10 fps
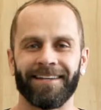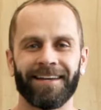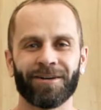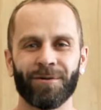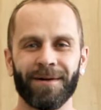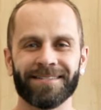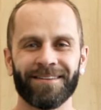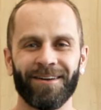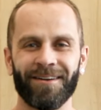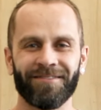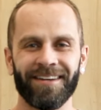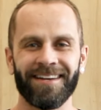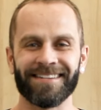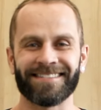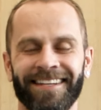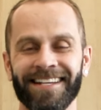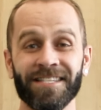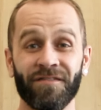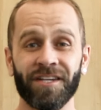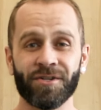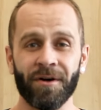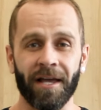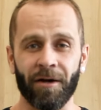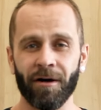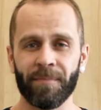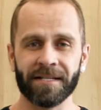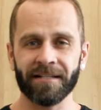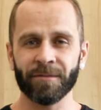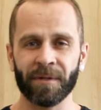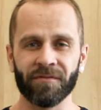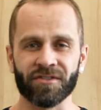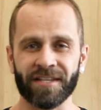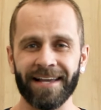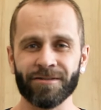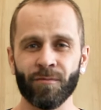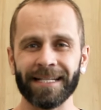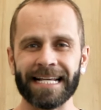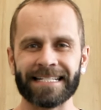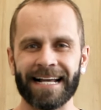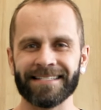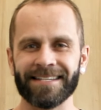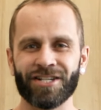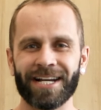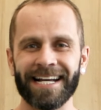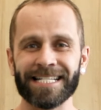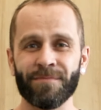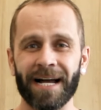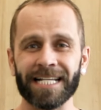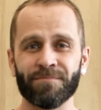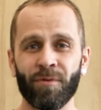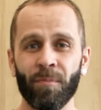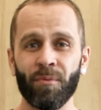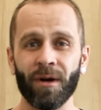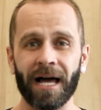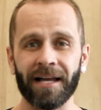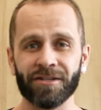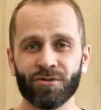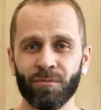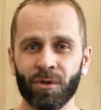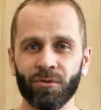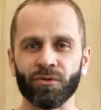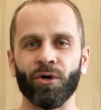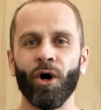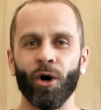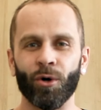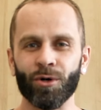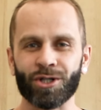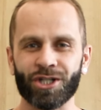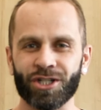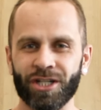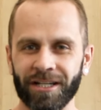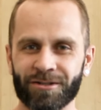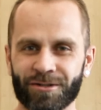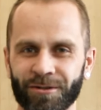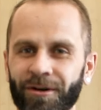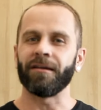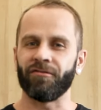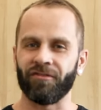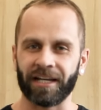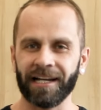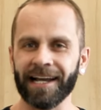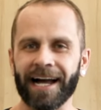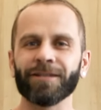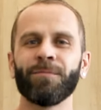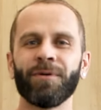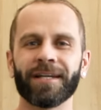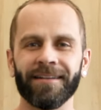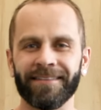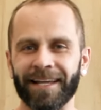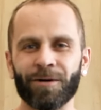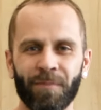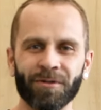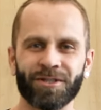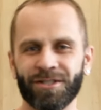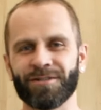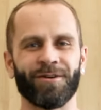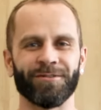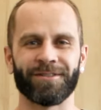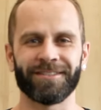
E aí, Cobase Lovers! Nesse vídeo eu apresento para vocês uma das raças de cães mais populares do mundo, o Shih Tzu. E fica ligado porque tem cupom de desconto.